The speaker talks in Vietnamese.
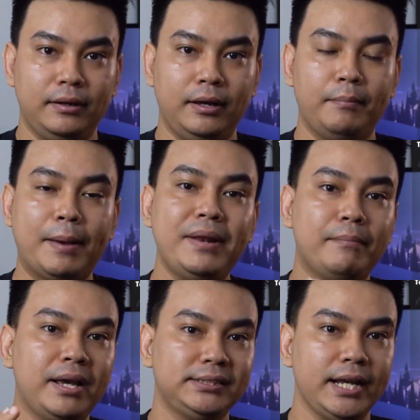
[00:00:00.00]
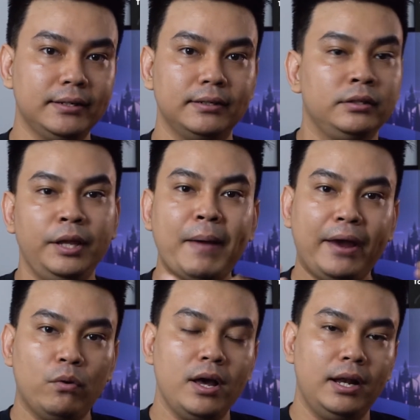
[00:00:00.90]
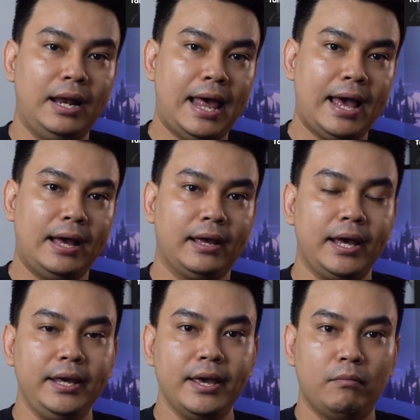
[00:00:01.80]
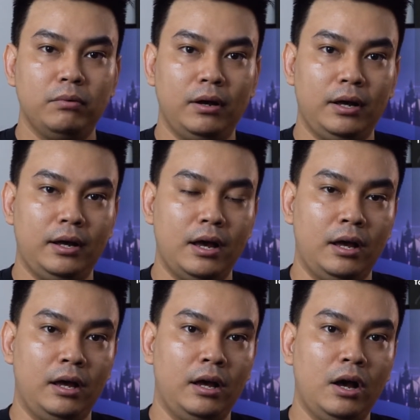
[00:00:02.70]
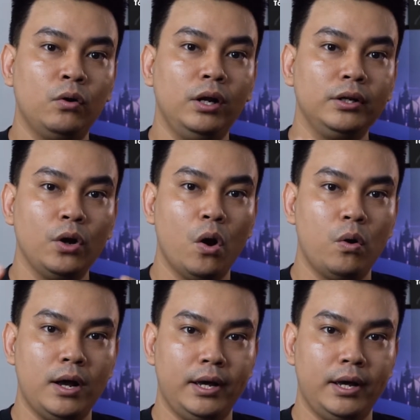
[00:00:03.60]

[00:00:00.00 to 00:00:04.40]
à, 75 Hz tiếp theo á là cái dòng uh, Oculus Go á